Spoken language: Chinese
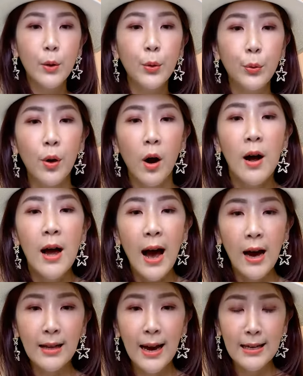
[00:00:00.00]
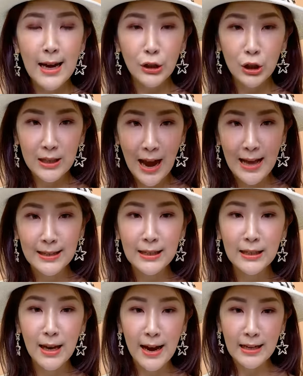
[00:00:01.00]
绿哦。好，它一样是弹
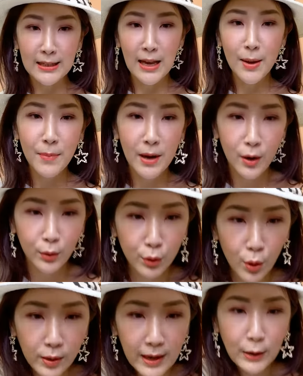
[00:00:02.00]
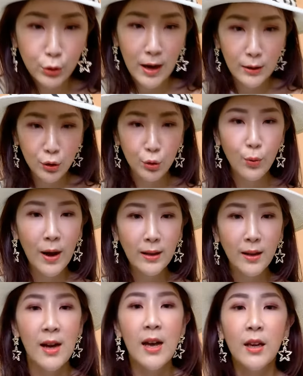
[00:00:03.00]
性的，S、M、L 都可以穿。之外
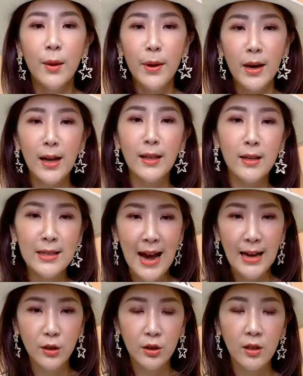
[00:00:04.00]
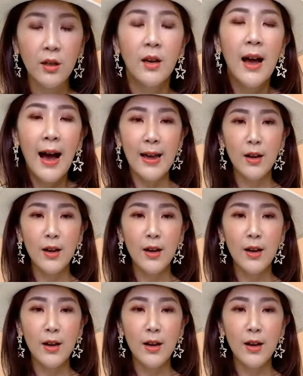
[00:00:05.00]
呢，有没有看到压折？还